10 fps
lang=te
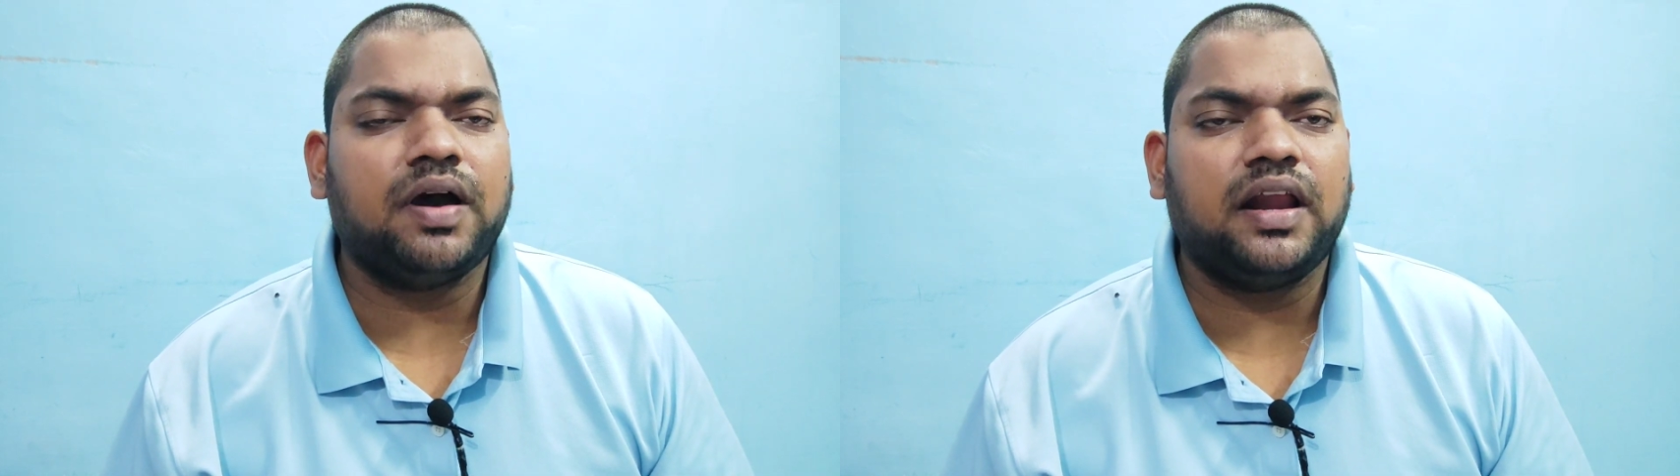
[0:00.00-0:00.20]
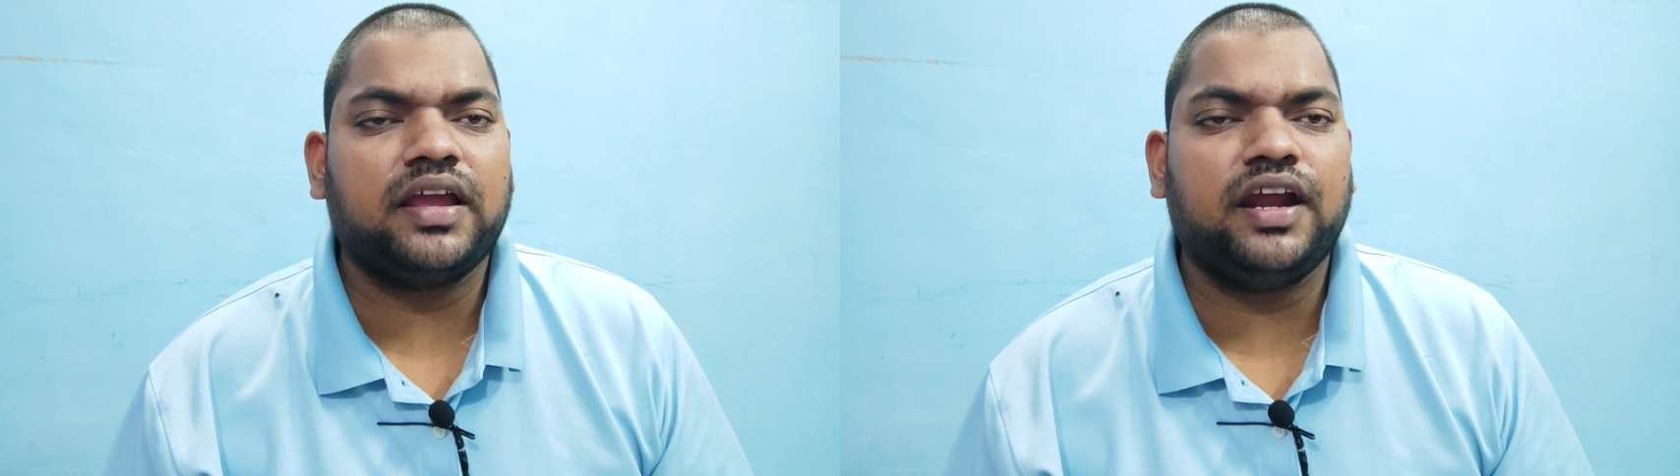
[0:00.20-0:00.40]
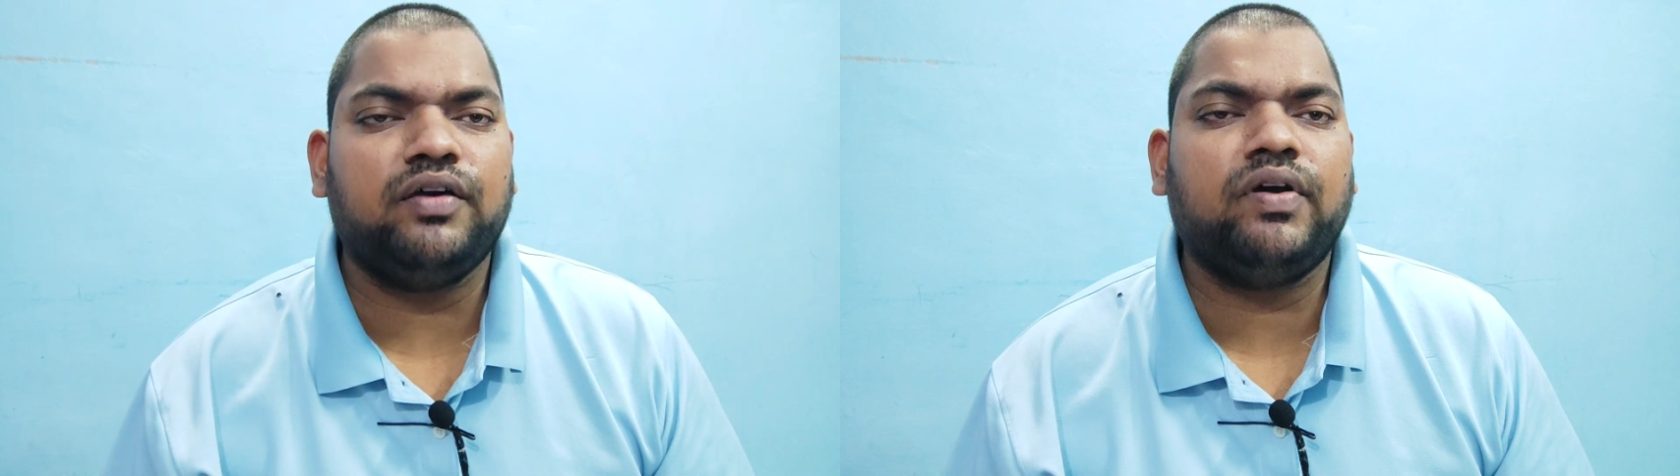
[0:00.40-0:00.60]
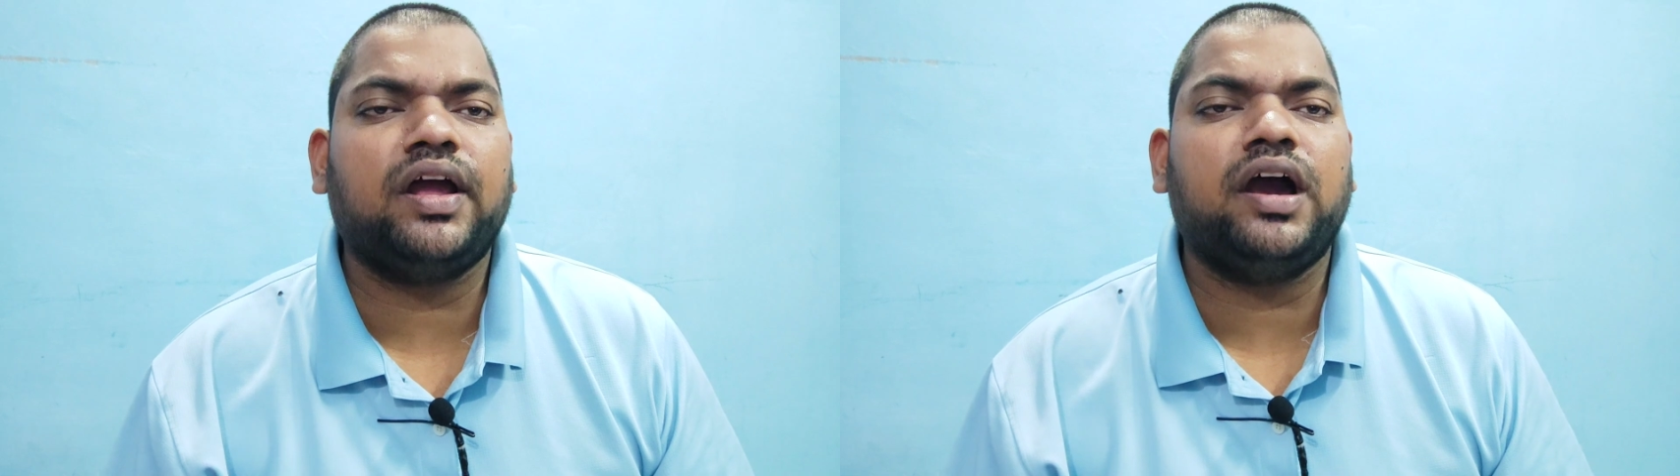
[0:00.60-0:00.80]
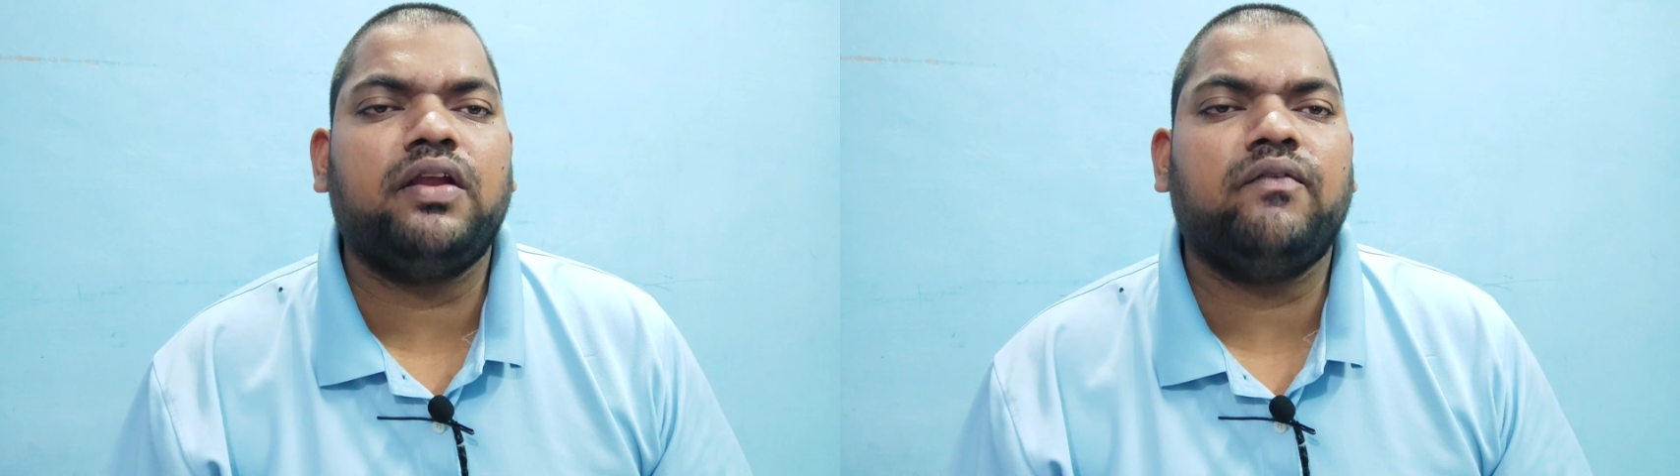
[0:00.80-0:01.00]
మార్కెట్
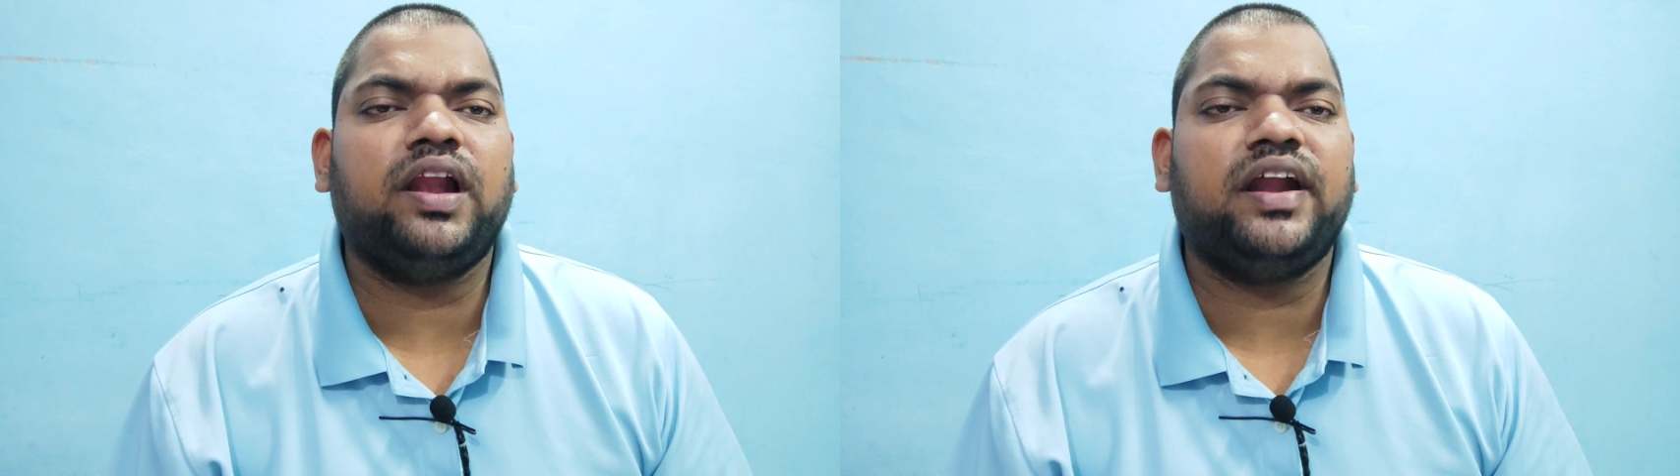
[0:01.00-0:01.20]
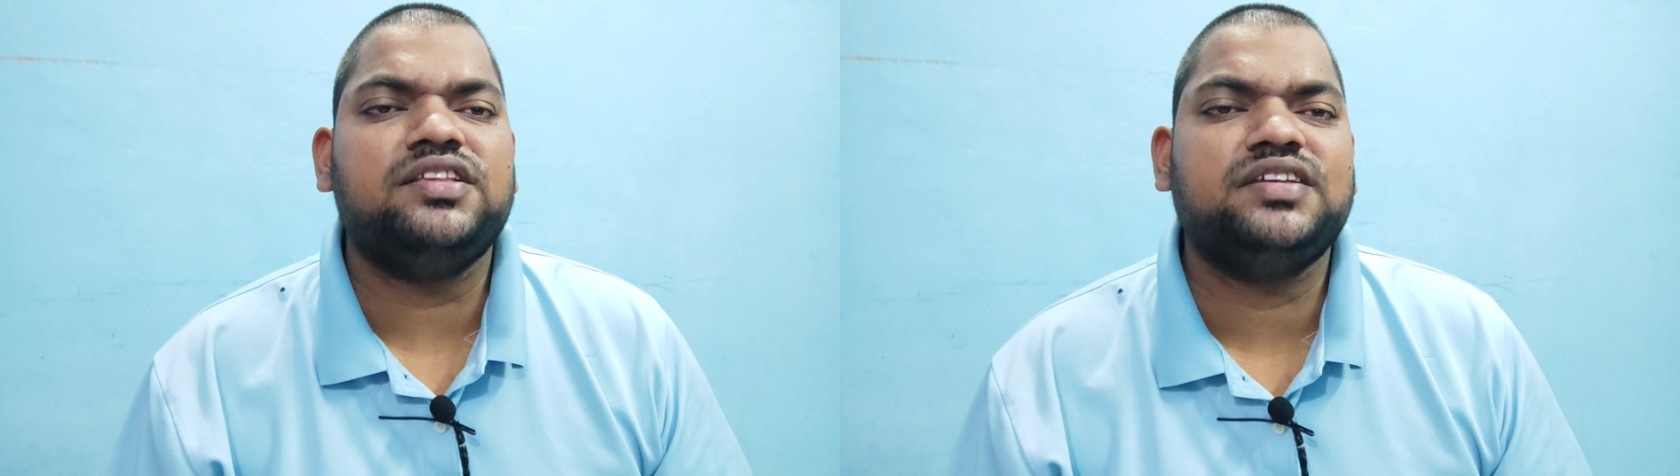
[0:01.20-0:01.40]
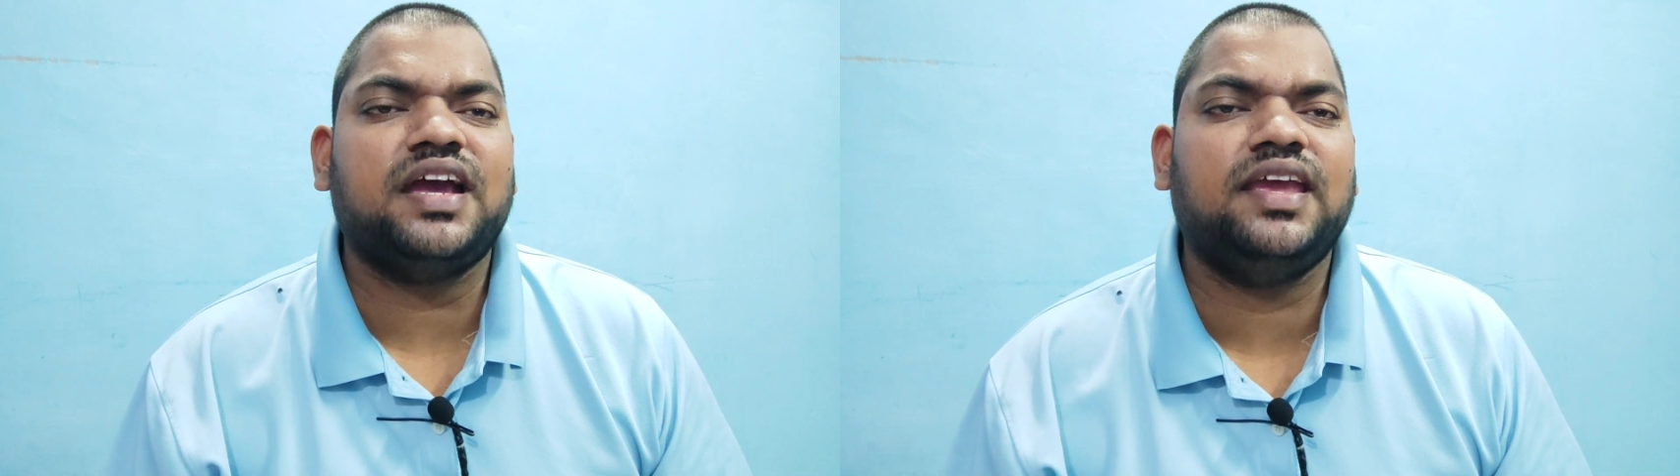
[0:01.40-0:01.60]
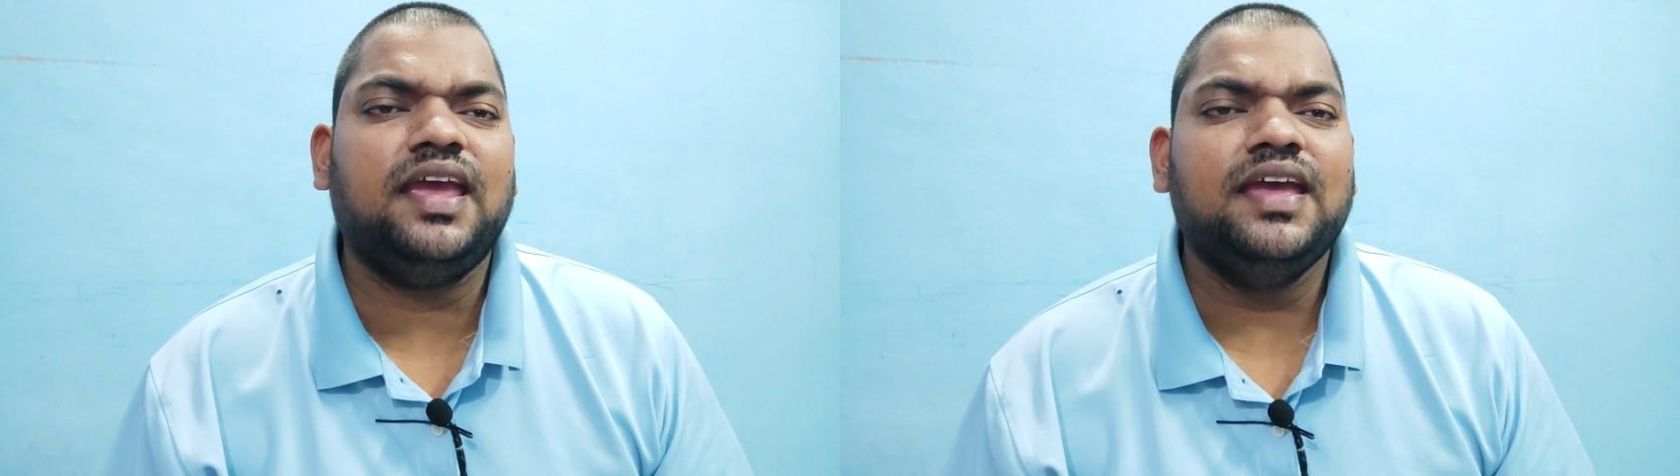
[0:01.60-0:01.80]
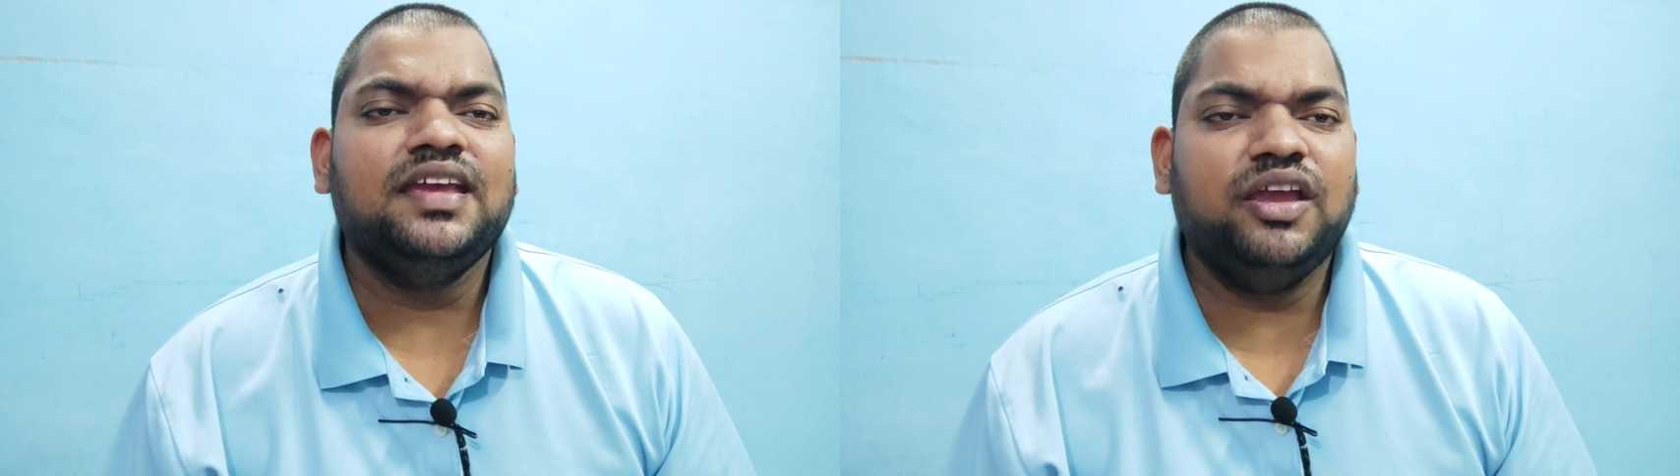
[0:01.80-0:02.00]
వర్గాలు వెల్లడించాయి